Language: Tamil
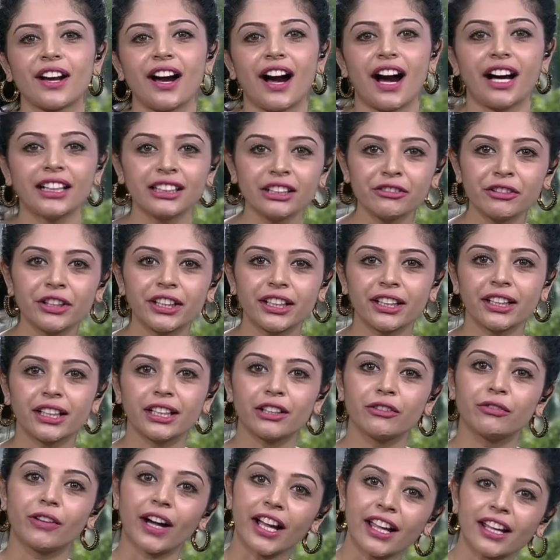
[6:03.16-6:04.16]
அதை விட்டுட்டு
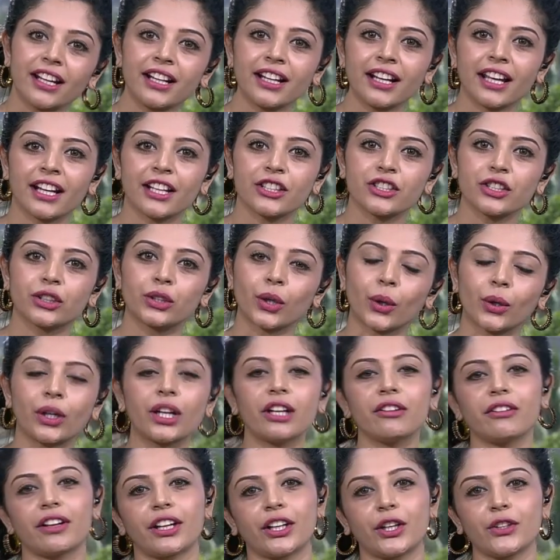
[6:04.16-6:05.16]
வயிறு நிறைஞ்சு
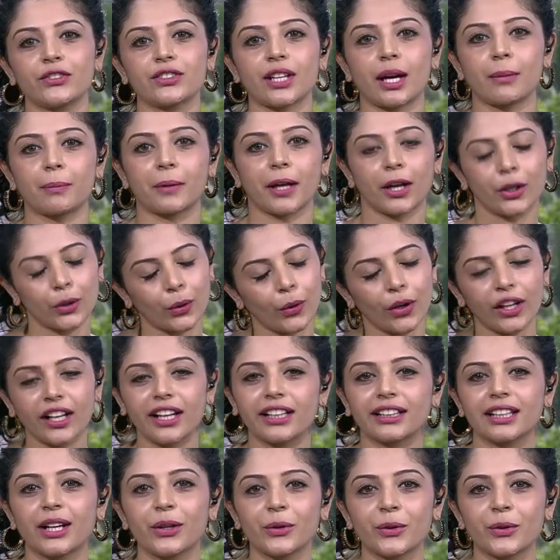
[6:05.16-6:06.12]
தொண்டை வரைக்கும் சாப்பிட்டா நோய்கள் தான்